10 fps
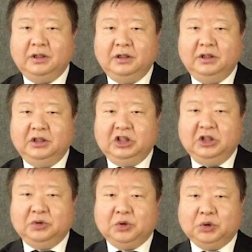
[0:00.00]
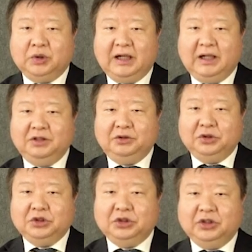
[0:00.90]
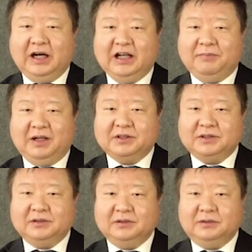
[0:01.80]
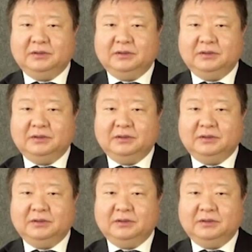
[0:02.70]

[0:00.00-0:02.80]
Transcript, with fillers: を入れることがよくあります。